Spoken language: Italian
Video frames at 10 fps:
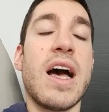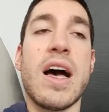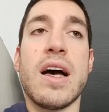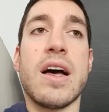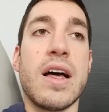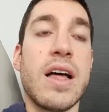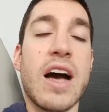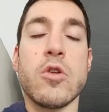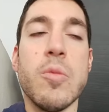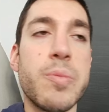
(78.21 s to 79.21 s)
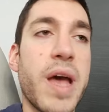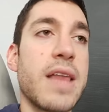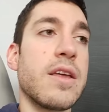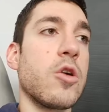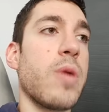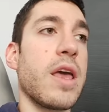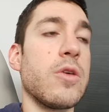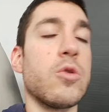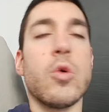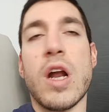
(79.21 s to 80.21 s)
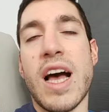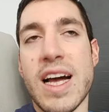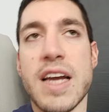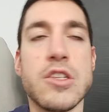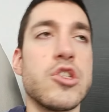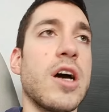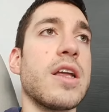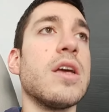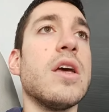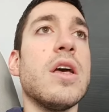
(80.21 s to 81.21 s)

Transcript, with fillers: a, a, competere, o meglio, non a gareggiare,